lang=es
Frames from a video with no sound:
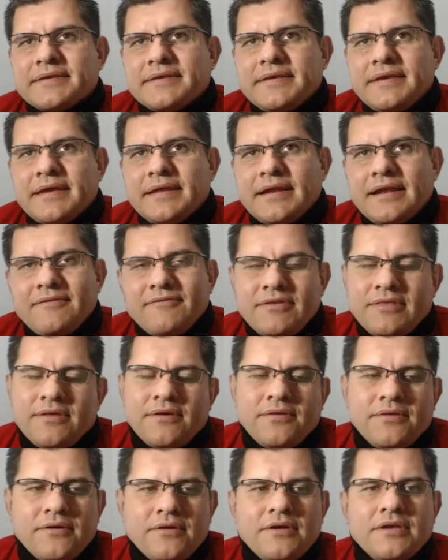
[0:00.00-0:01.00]
y en el
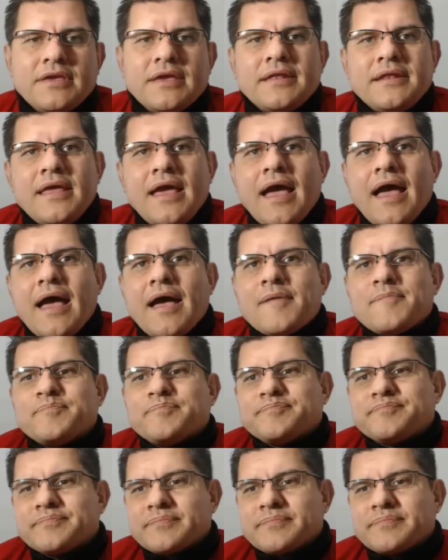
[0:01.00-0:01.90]
video de hoy quería,